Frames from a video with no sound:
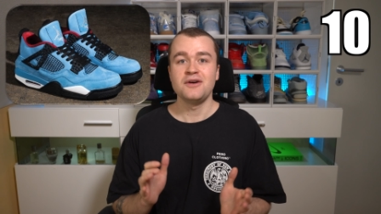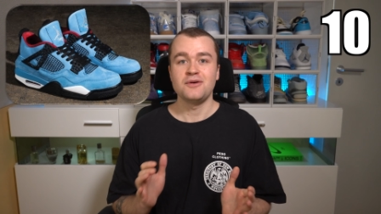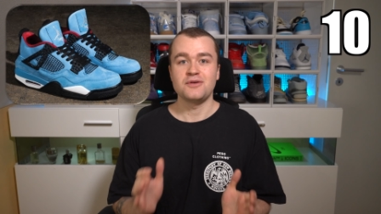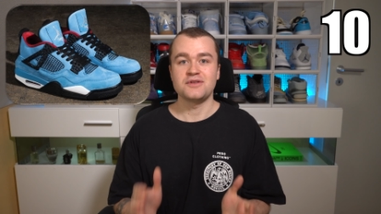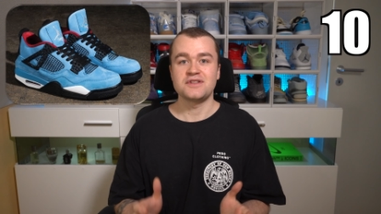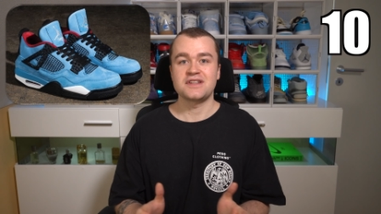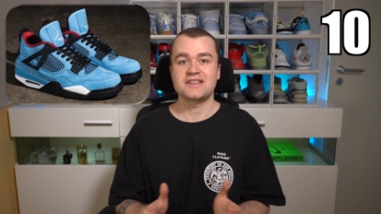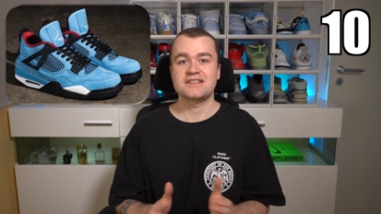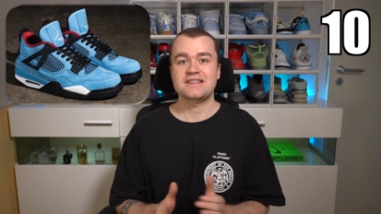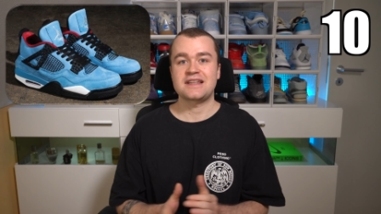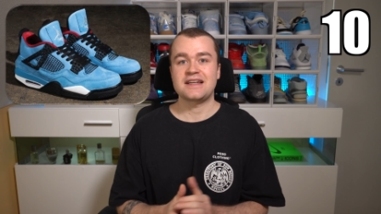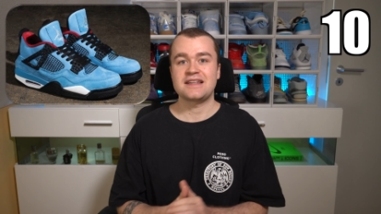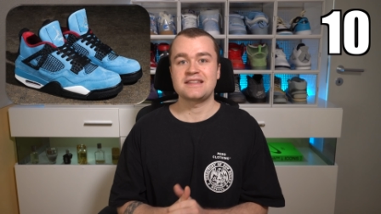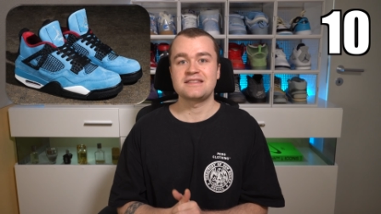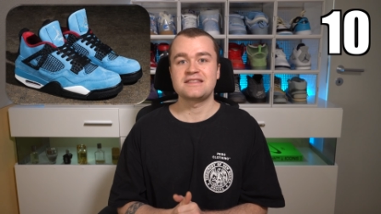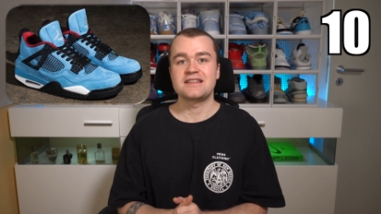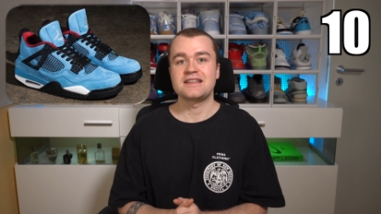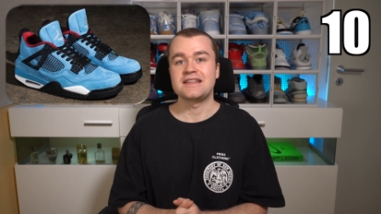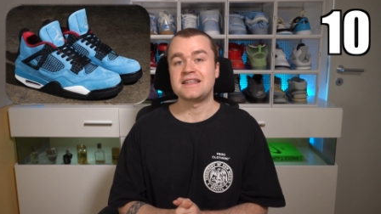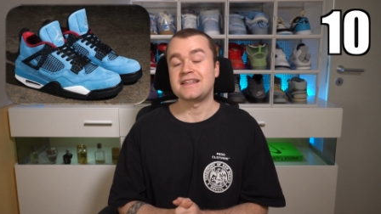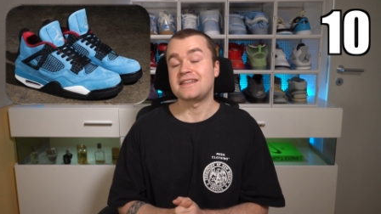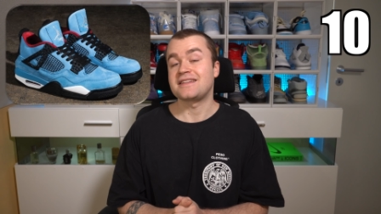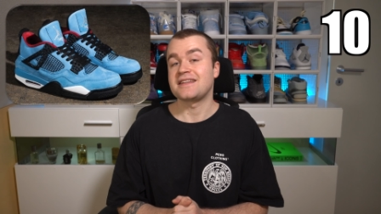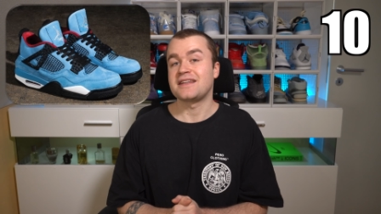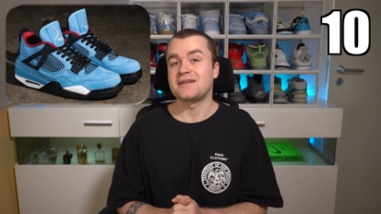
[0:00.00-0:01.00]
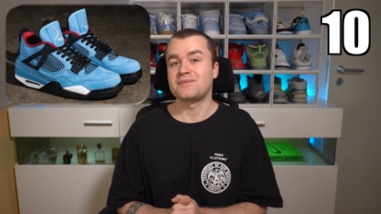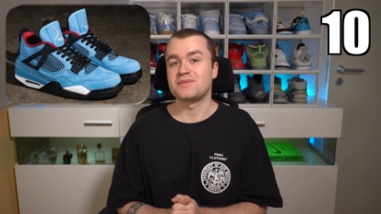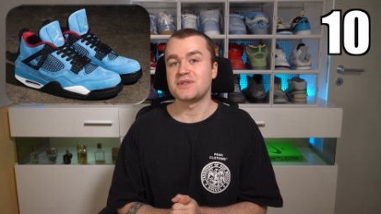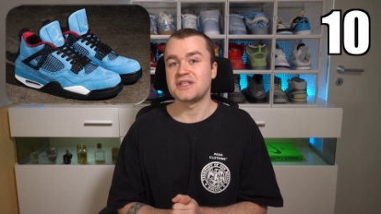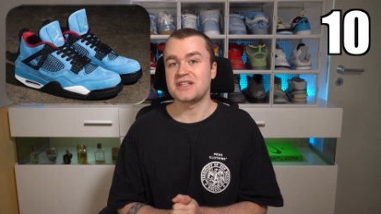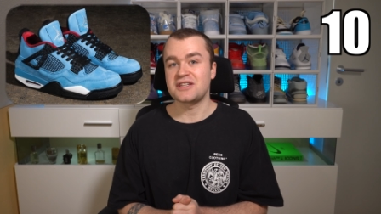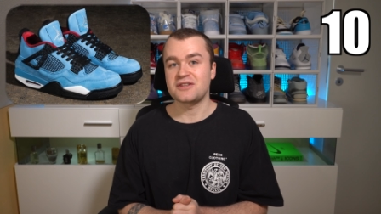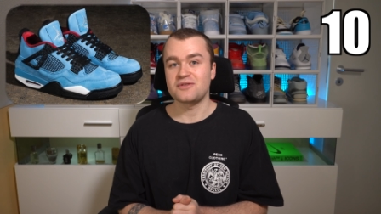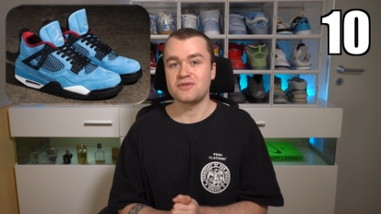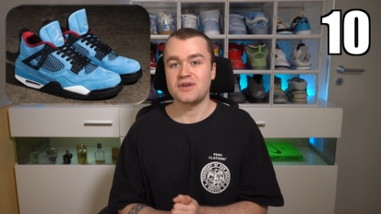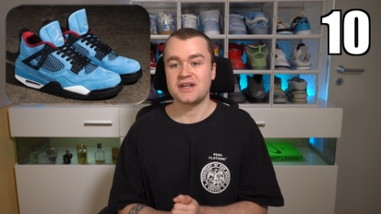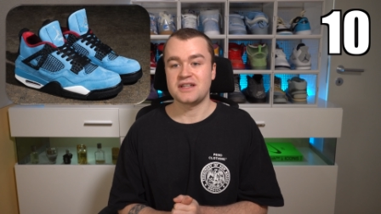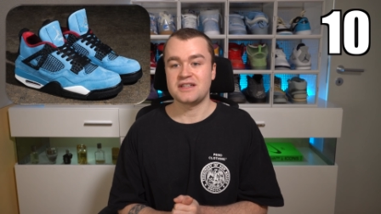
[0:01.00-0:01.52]
Und das Ganze liegt eben
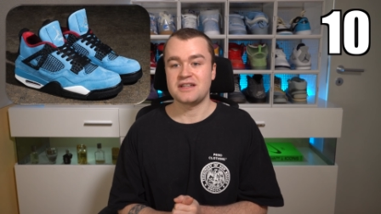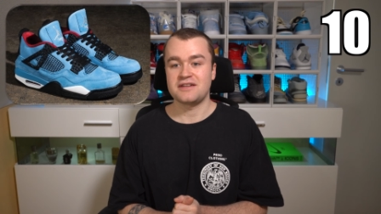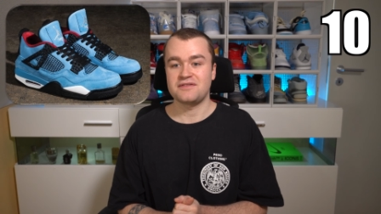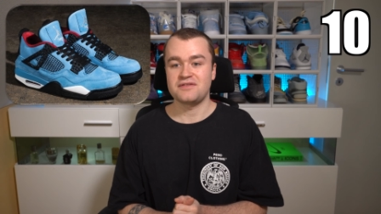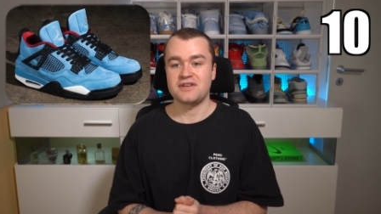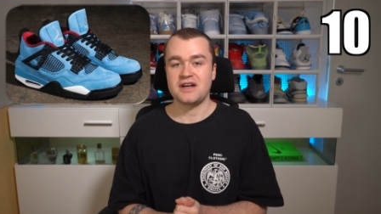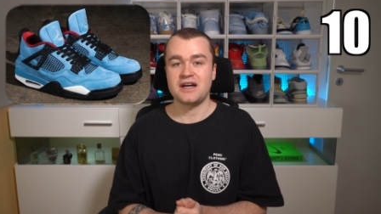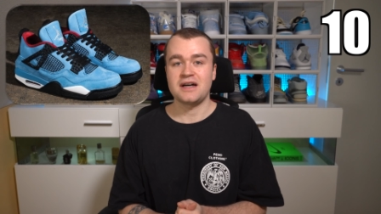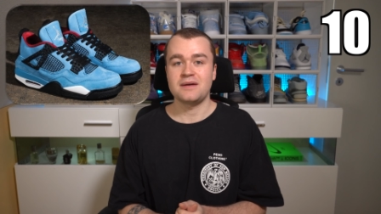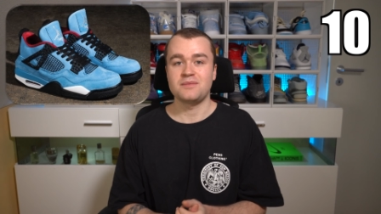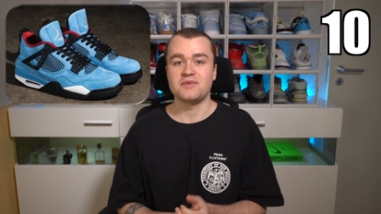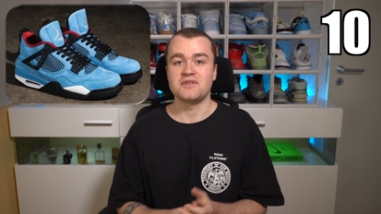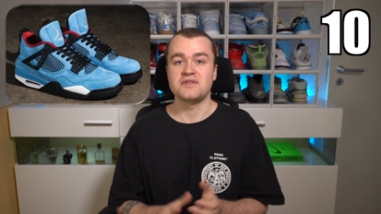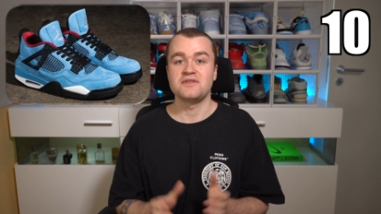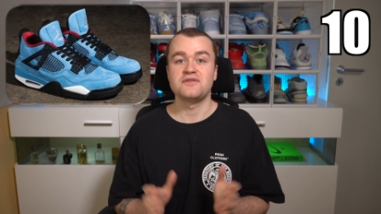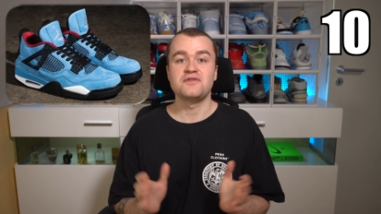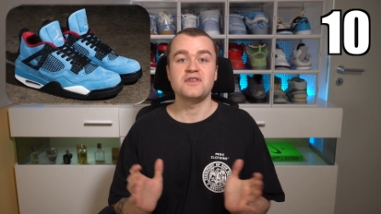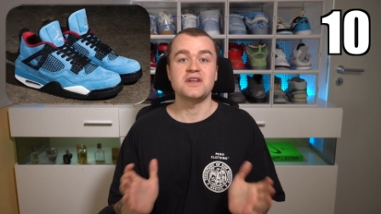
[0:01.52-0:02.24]
nicht nur an der Farbe.